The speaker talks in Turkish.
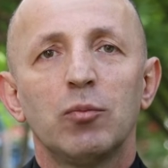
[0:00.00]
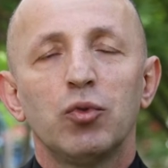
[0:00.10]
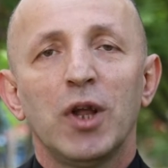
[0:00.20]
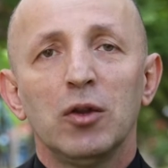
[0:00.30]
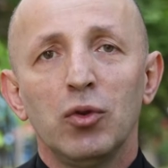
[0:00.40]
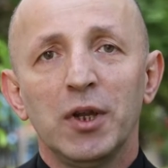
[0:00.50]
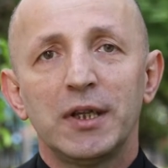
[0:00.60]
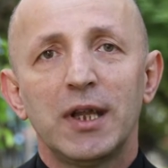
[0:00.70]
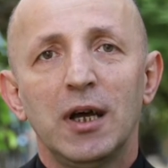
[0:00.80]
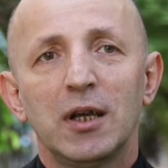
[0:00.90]
Bundan
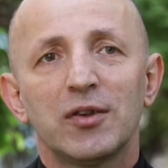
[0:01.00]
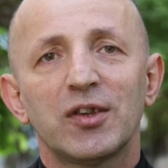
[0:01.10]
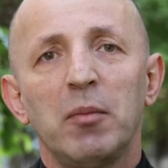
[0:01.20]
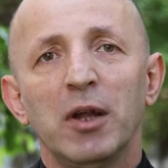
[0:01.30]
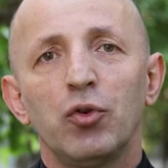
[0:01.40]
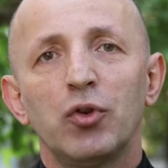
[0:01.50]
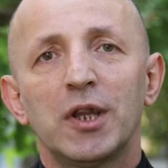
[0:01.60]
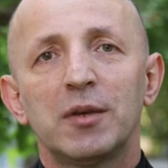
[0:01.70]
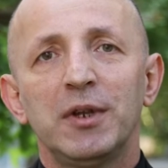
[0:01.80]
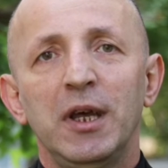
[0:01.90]
dolayı da zaman
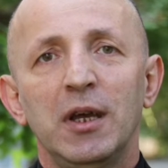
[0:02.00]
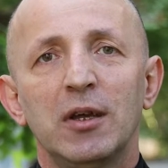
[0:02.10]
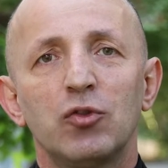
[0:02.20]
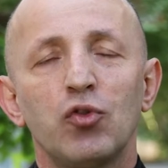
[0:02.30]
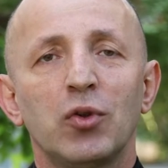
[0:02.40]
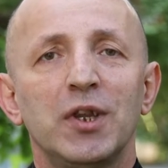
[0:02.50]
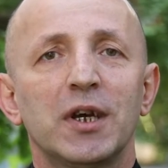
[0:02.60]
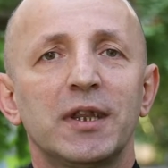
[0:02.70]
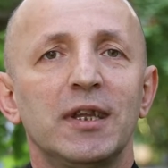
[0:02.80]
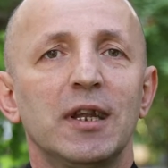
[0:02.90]
yönetimine çok
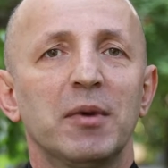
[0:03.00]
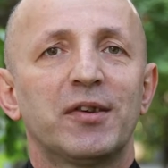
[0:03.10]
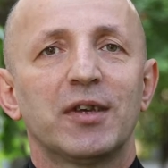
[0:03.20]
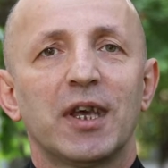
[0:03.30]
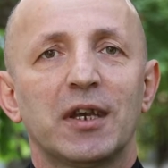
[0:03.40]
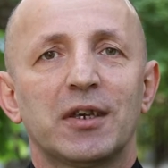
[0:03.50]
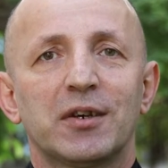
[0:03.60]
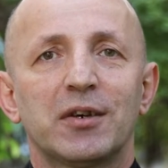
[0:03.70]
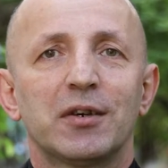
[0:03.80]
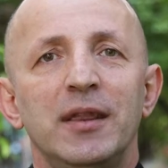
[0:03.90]
dikkat edilmesi gerekir.
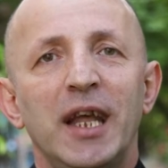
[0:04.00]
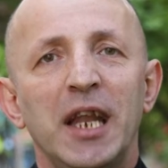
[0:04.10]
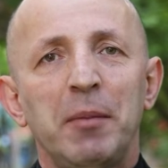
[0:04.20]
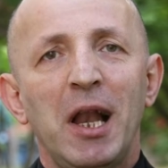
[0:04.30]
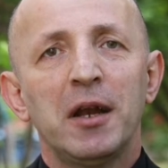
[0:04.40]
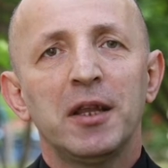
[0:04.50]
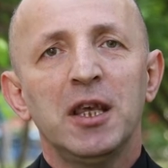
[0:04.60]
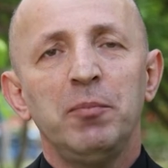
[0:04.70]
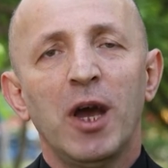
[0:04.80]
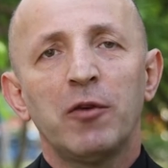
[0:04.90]

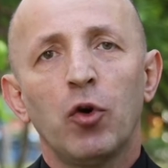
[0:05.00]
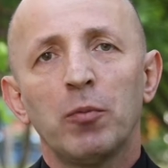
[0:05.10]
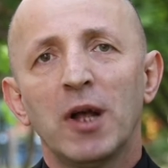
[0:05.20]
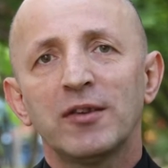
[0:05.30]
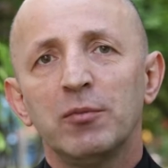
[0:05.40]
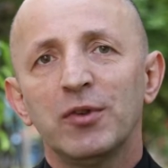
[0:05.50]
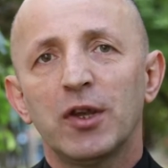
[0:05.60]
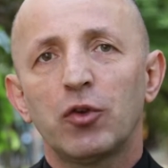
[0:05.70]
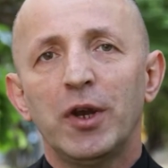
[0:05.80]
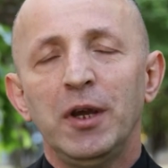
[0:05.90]
Denemelerdeki performansımıza
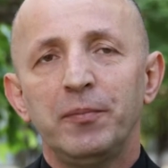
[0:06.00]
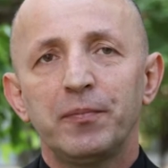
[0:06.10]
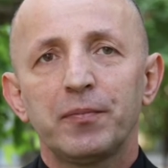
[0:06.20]
göre